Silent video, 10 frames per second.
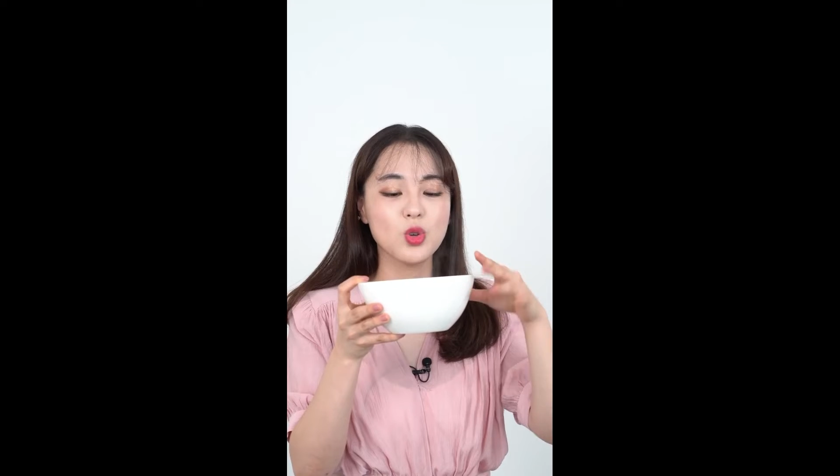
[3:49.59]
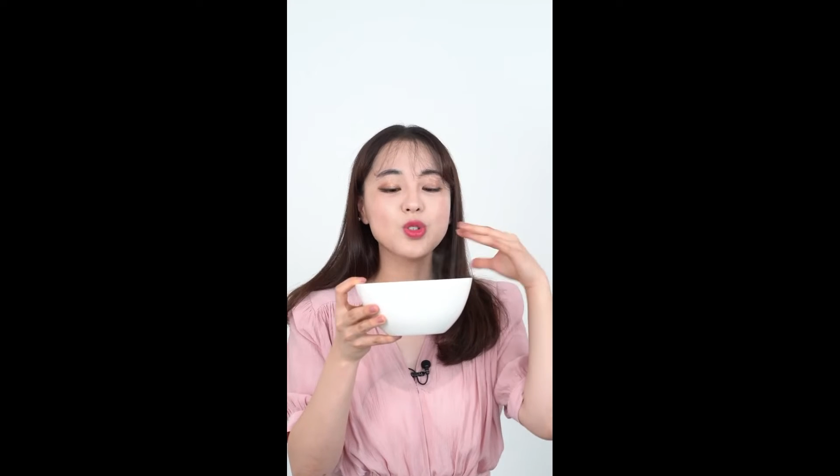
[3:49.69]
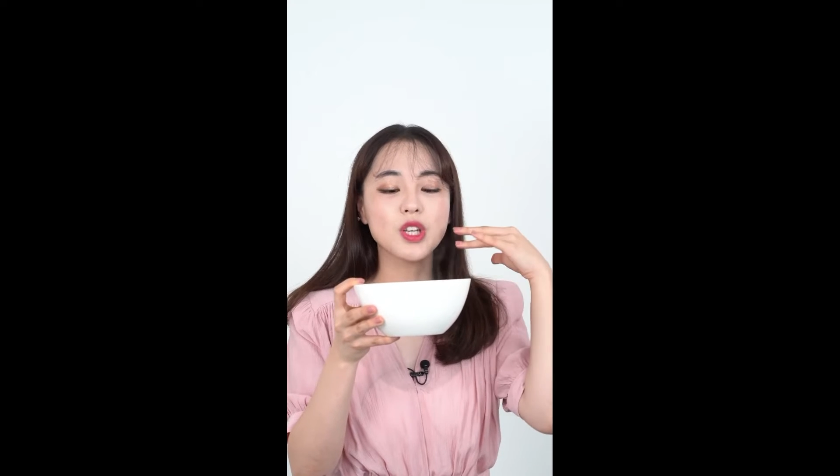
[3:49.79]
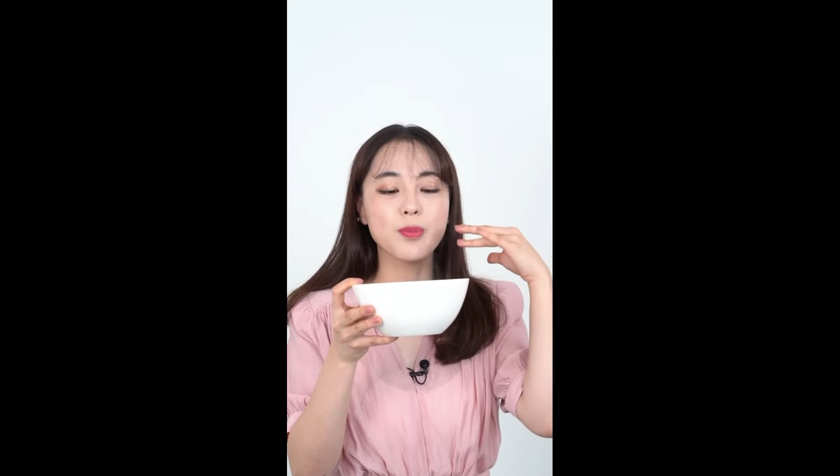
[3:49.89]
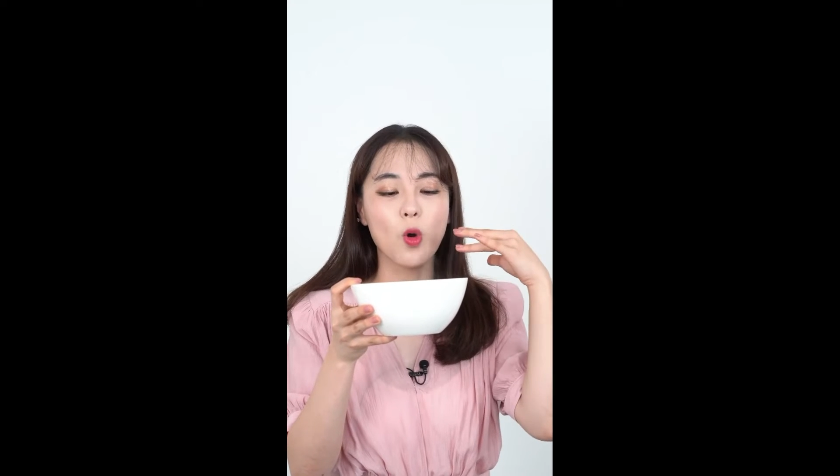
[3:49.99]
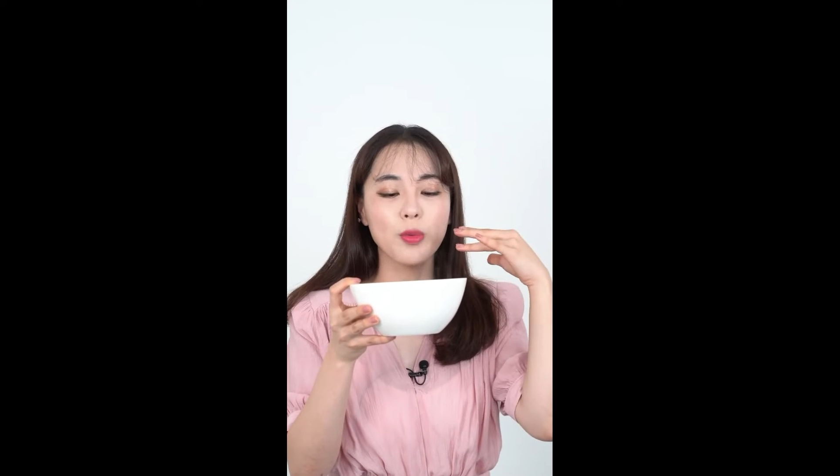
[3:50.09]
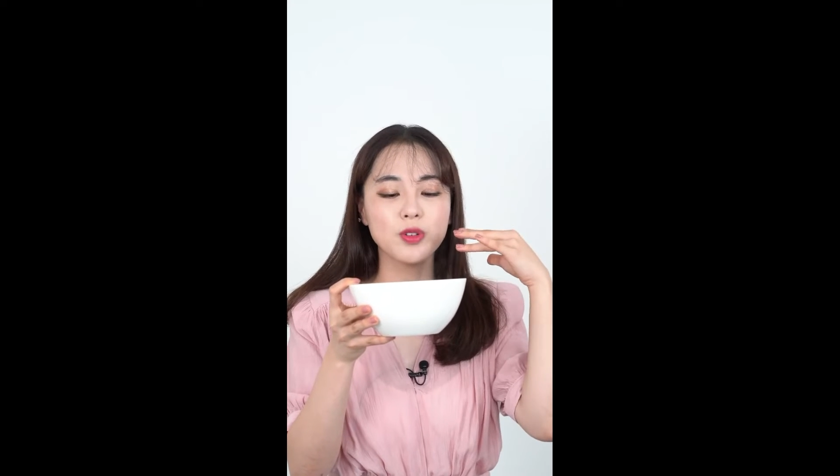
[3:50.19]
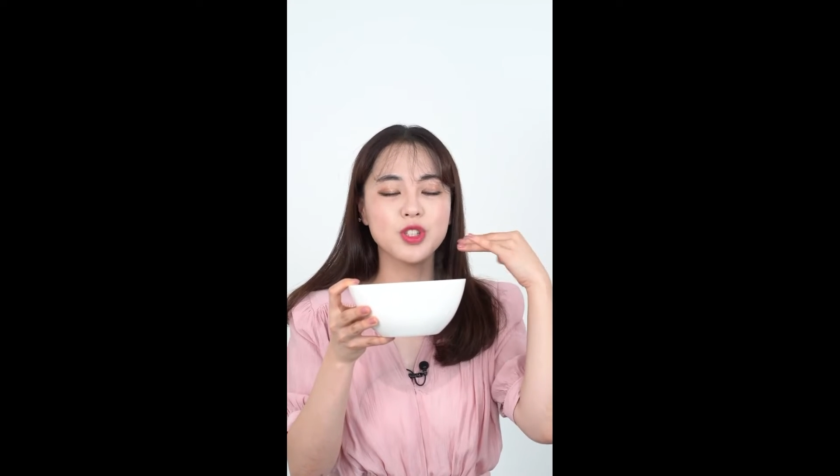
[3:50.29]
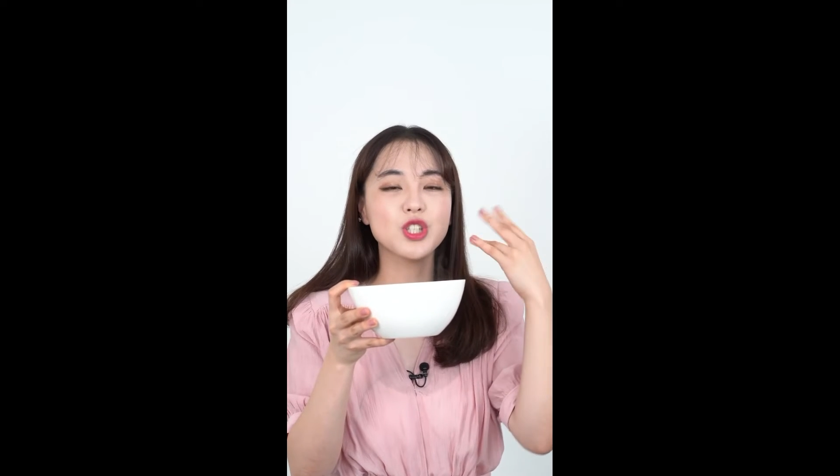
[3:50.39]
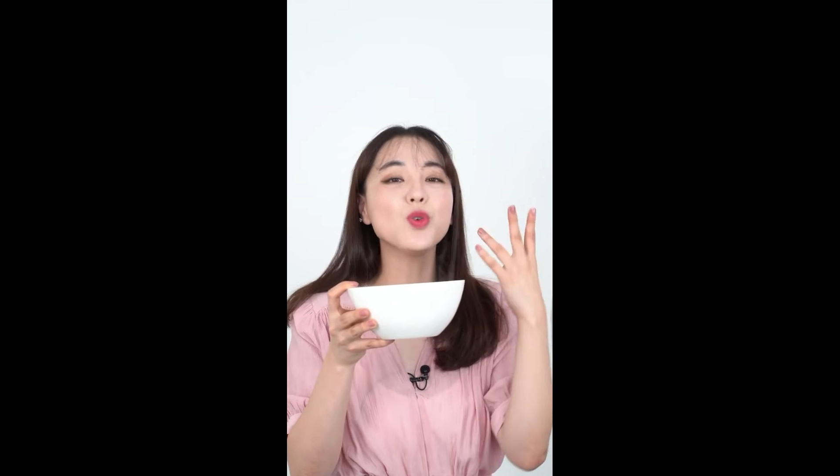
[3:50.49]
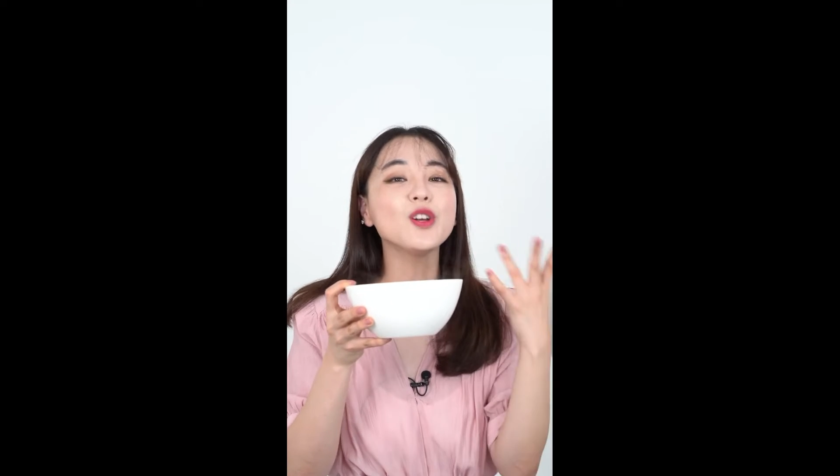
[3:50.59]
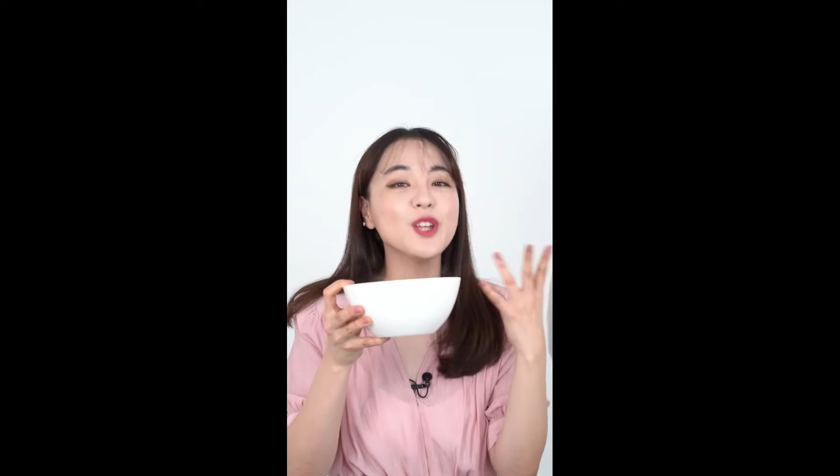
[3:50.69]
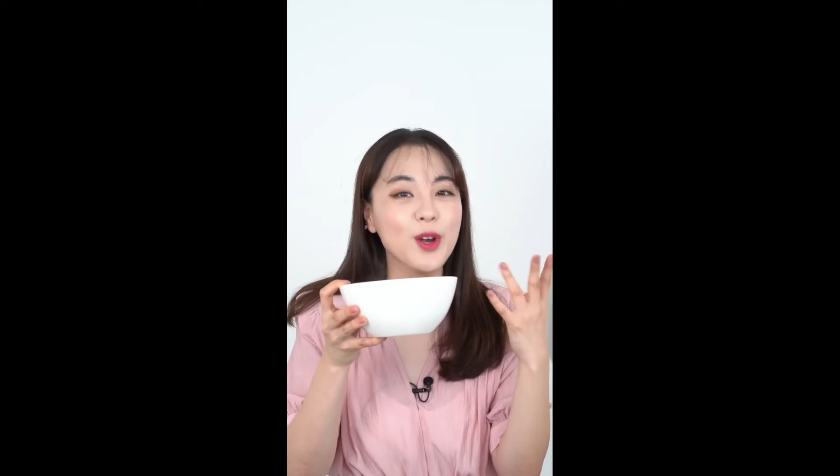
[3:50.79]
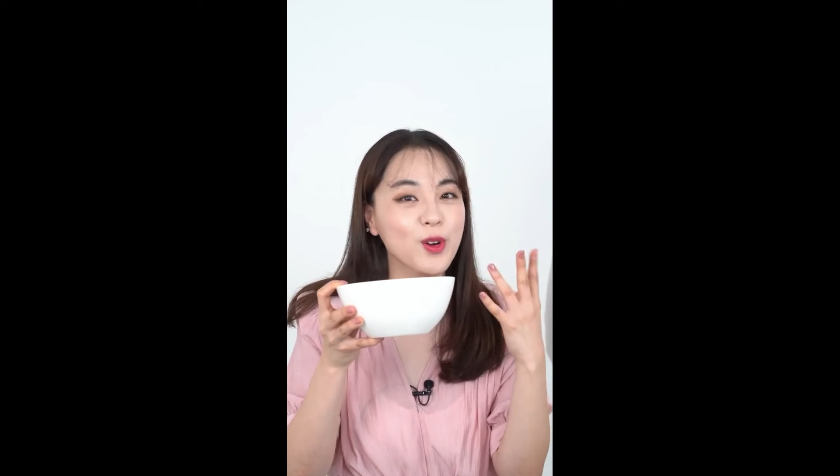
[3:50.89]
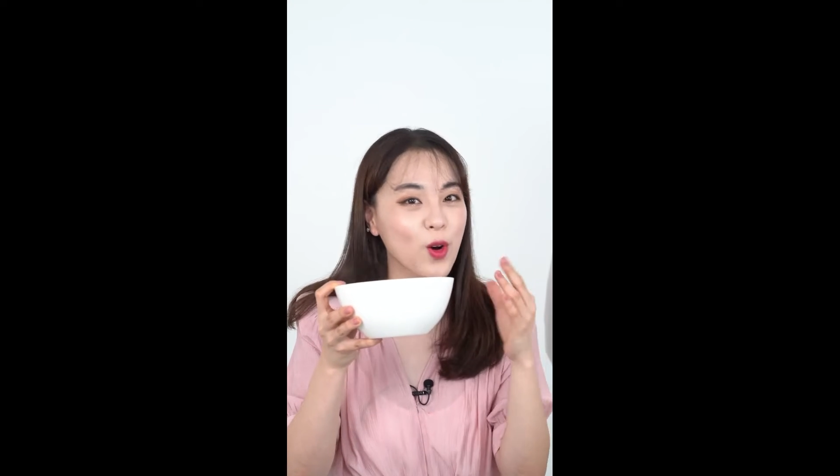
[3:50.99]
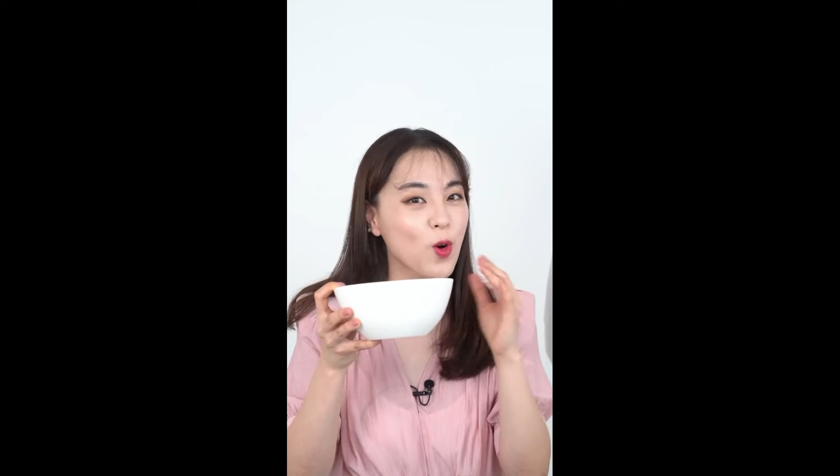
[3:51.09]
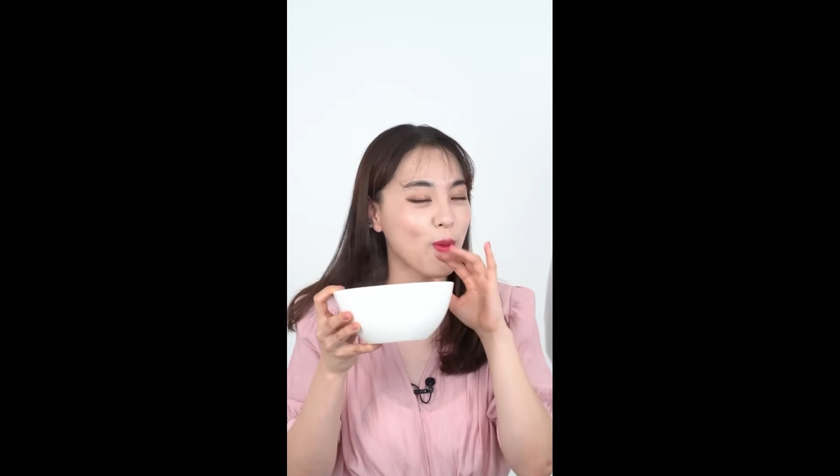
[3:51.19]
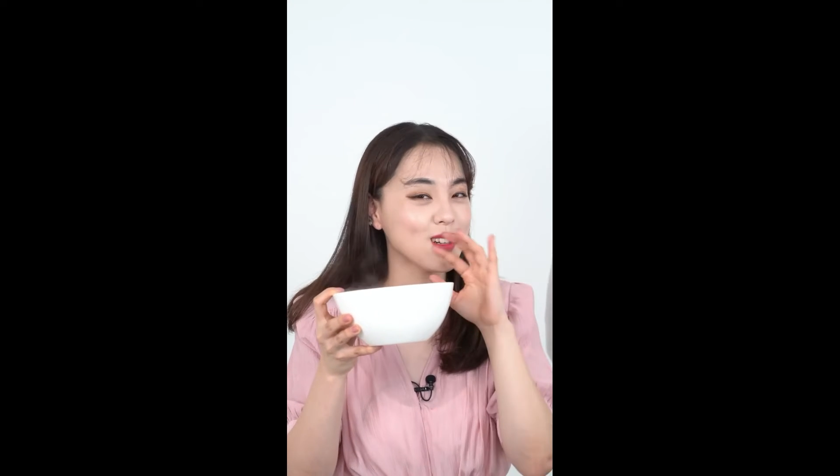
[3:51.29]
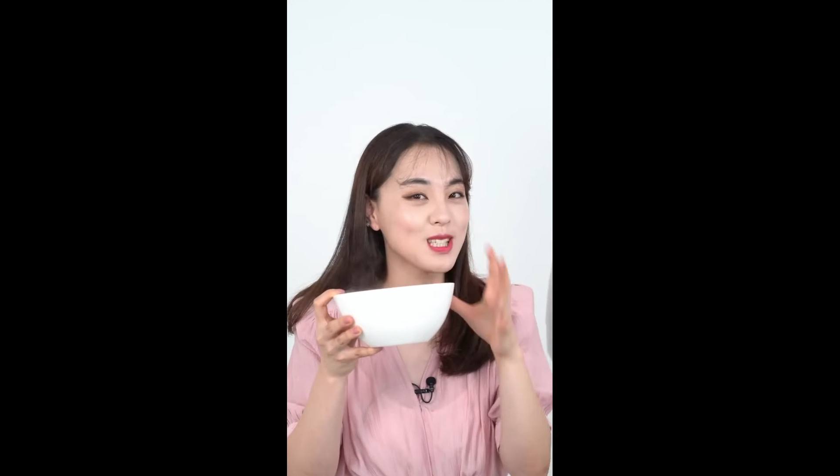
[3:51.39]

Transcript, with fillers: 솔직히 먹으면 시원해요라고